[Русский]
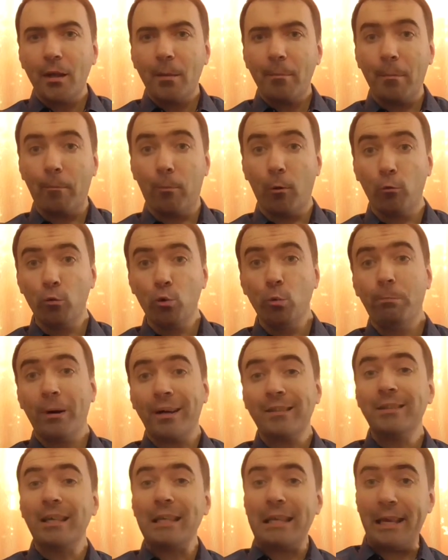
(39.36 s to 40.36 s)
по поводу
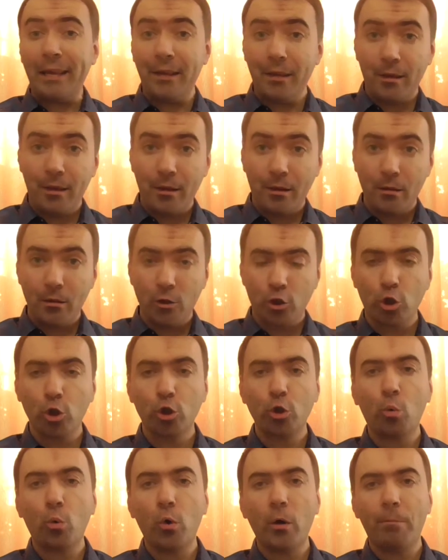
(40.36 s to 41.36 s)
поклонения. Что
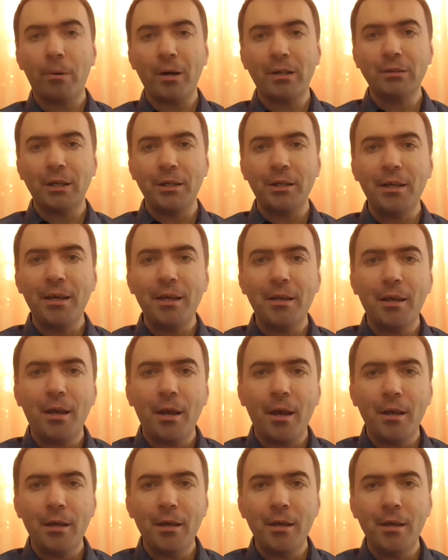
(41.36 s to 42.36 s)
такое
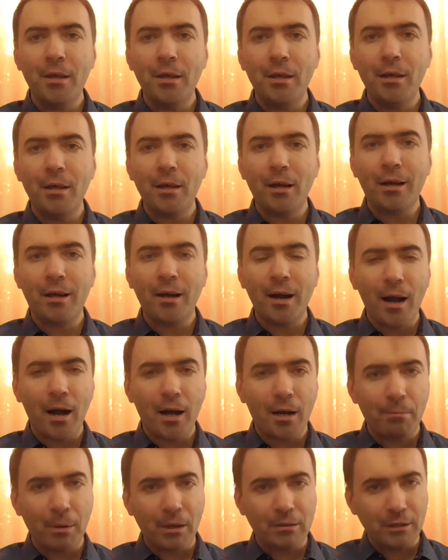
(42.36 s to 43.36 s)
поклонение и
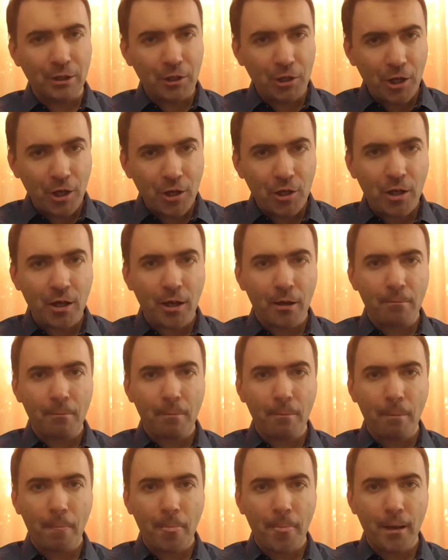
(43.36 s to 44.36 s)
как поклонение
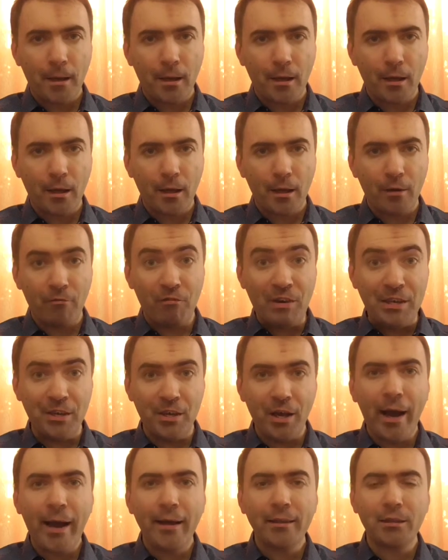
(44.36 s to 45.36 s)
э,
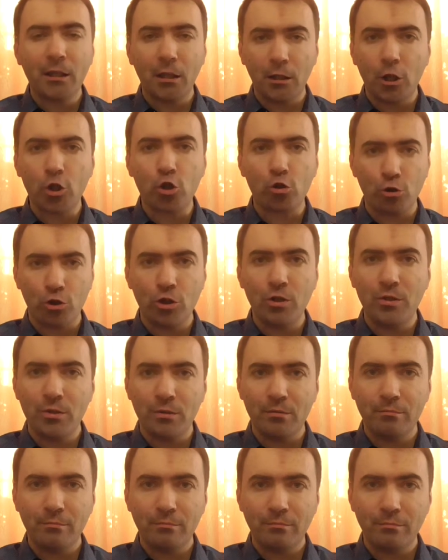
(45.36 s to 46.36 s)
влияет на нашу жизнь.